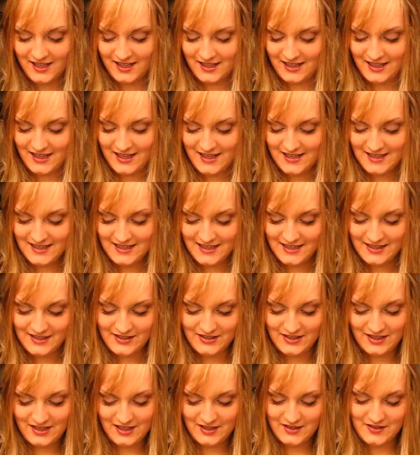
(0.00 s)

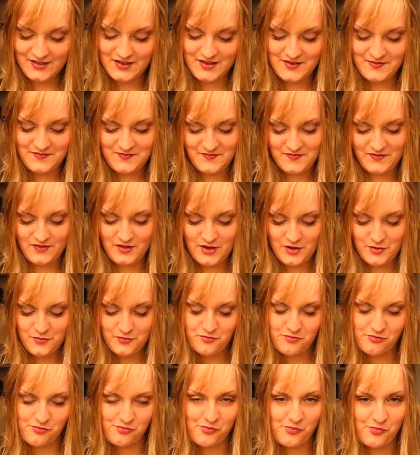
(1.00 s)
Ja, und dann kommen wir
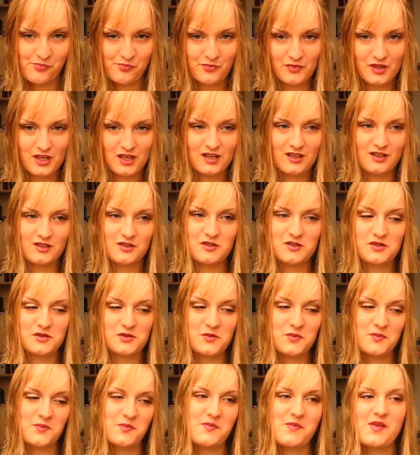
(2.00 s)

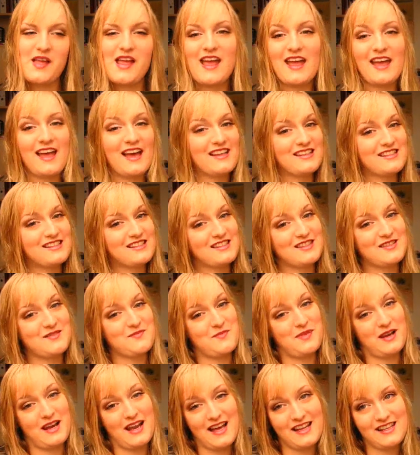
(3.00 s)
zum
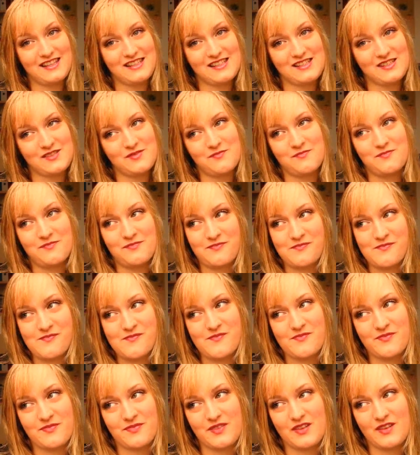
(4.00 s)
ersten Platz.
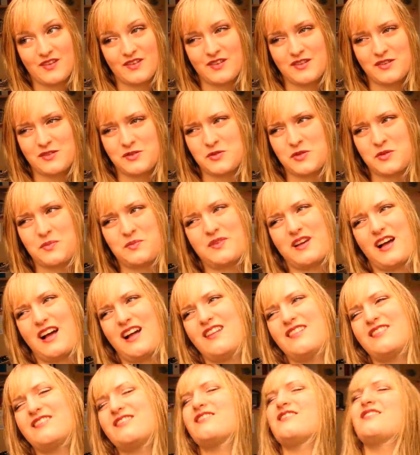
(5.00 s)
Und es tut mir
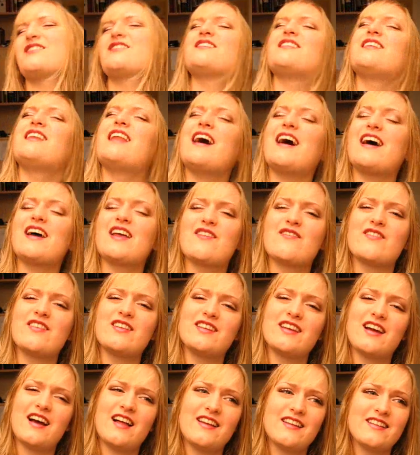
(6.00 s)
auch so leid,
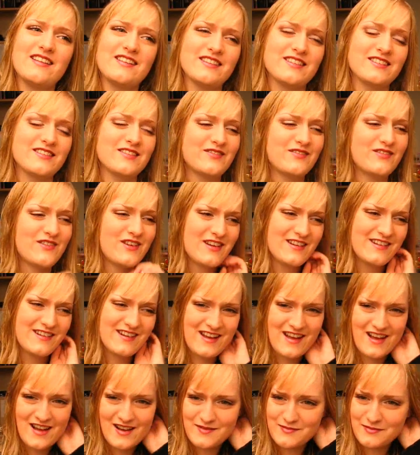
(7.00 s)
wenn ihr alle nicht
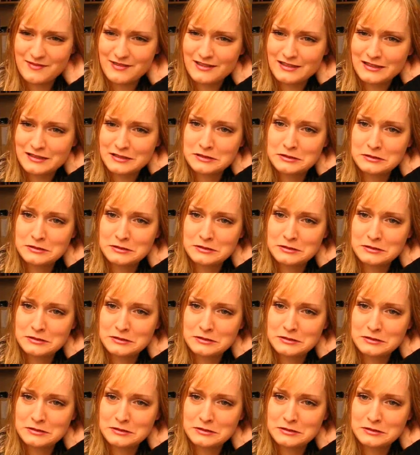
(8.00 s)
gewonnen habt